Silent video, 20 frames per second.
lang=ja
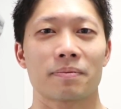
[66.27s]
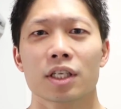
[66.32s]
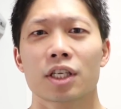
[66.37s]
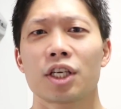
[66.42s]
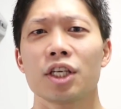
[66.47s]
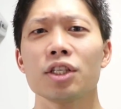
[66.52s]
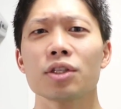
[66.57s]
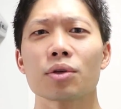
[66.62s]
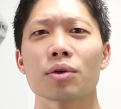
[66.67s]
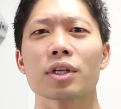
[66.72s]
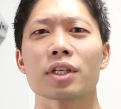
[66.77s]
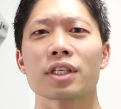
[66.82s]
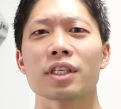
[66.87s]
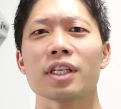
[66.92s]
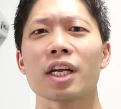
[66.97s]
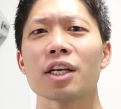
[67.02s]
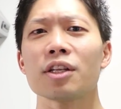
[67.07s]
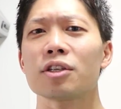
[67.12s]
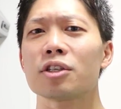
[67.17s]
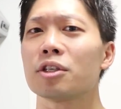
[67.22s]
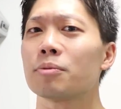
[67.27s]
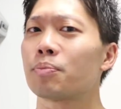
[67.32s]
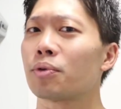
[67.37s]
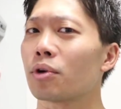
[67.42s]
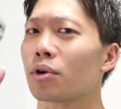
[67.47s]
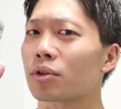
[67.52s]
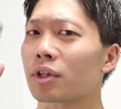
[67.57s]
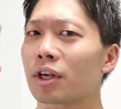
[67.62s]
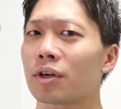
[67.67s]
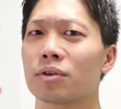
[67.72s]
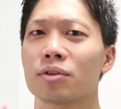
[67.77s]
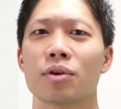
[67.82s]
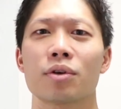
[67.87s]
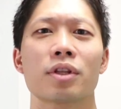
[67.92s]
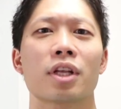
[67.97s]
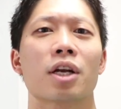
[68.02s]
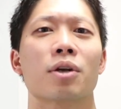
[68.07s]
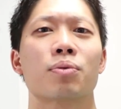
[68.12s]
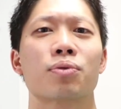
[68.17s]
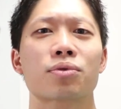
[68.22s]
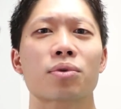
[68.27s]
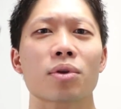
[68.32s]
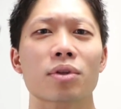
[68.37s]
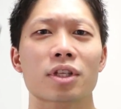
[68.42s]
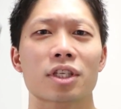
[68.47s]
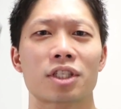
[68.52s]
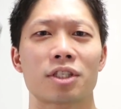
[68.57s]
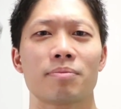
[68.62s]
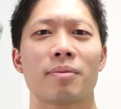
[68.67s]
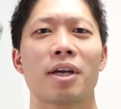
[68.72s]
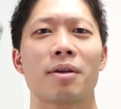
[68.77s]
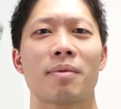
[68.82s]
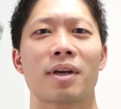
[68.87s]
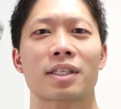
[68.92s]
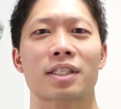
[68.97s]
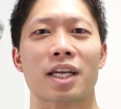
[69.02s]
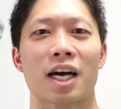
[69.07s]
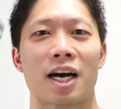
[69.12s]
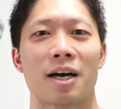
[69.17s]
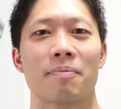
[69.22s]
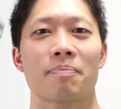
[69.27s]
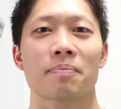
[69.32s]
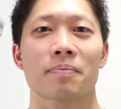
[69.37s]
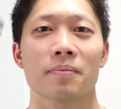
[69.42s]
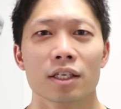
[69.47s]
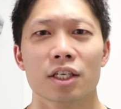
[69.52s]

筋トレしないのにプロテインを飲んだら太ってしまいますか